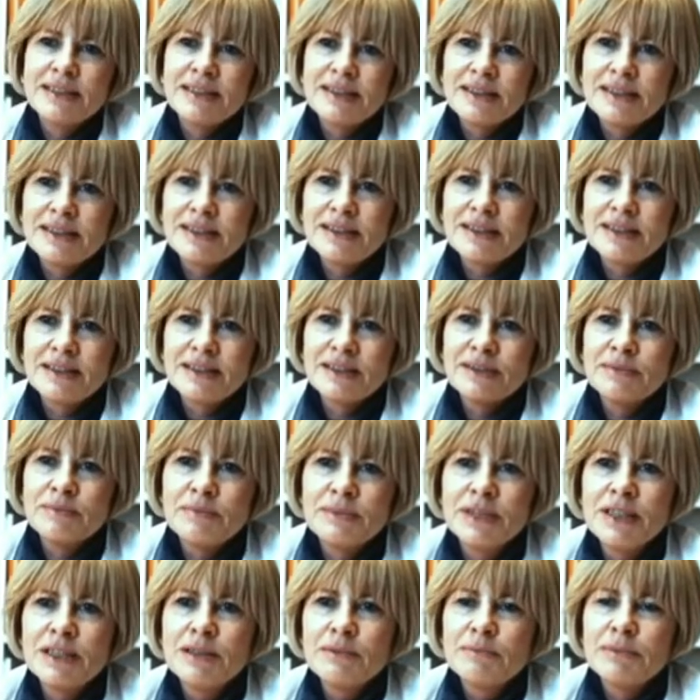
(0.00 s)
als ähm,
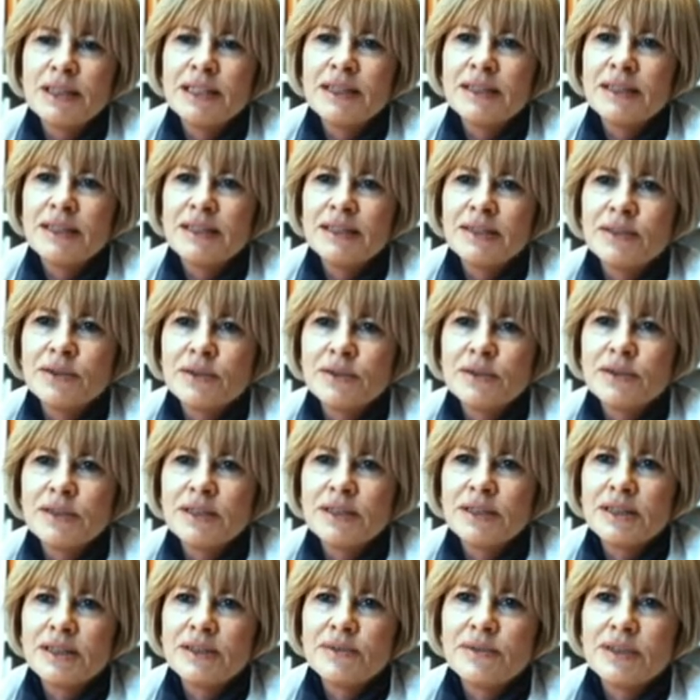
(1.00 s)
bei der
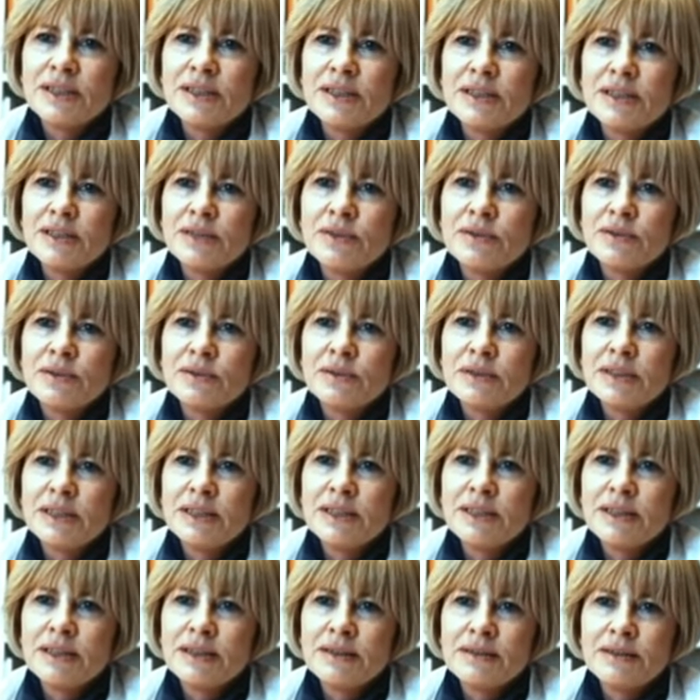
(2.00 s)
Reiserücktrittsversicherung,
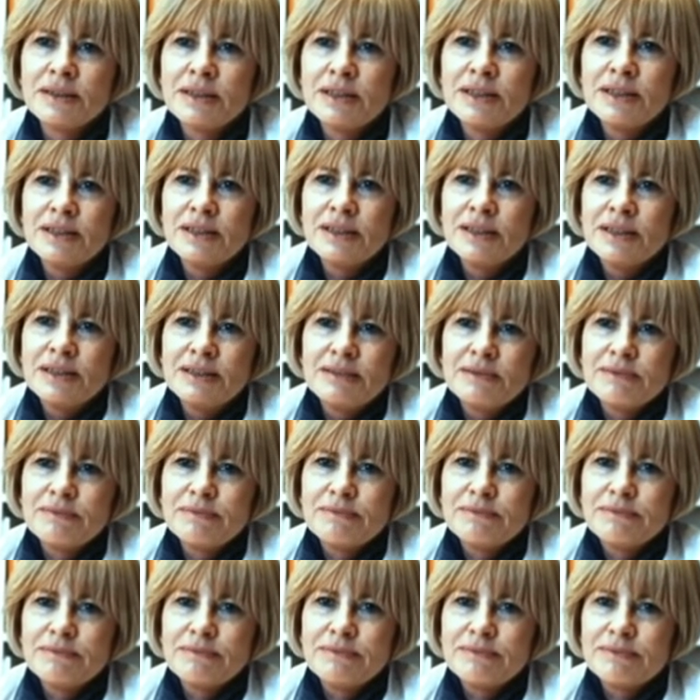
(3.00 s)
die ja,
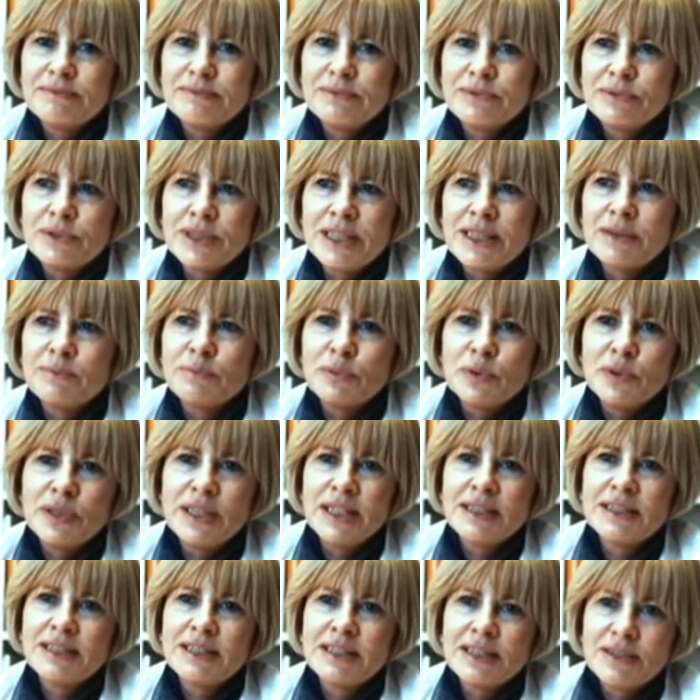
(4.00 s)
wo ja
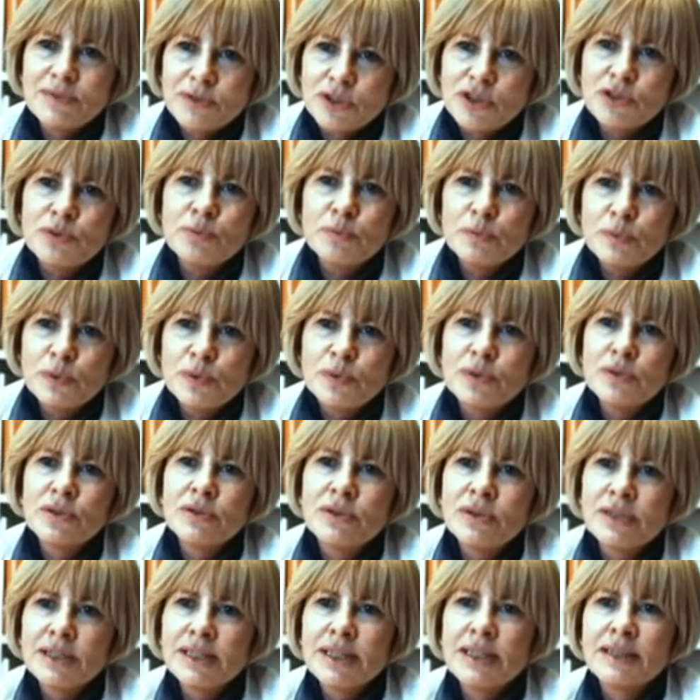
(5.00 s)
Monate zwischen
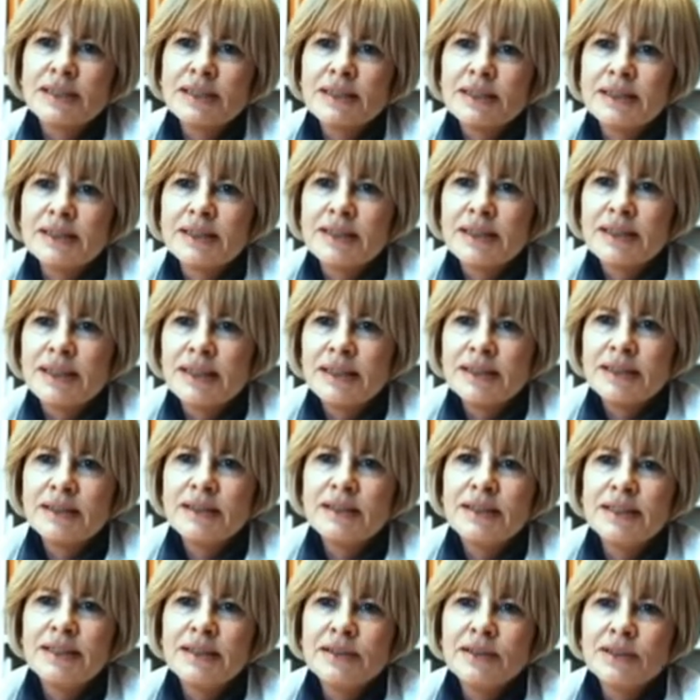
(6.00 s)
Buchung und Antritt der Reise
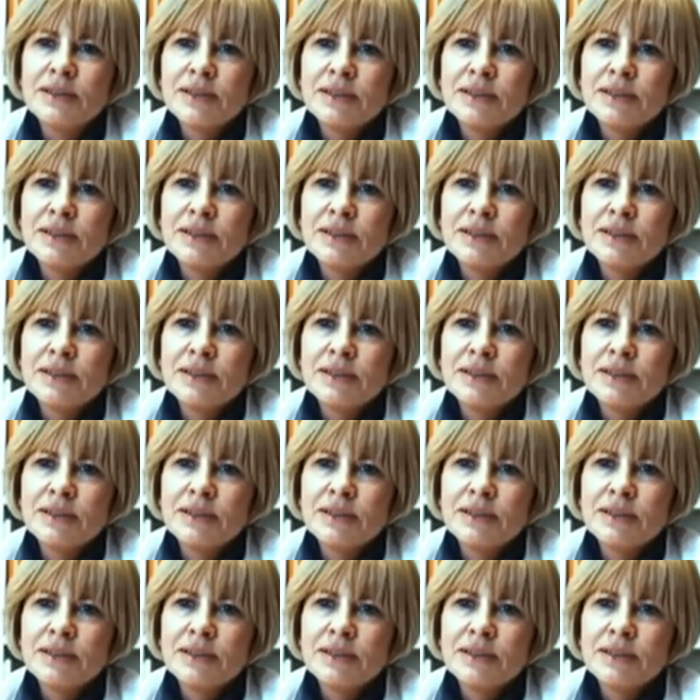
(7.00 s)
liegen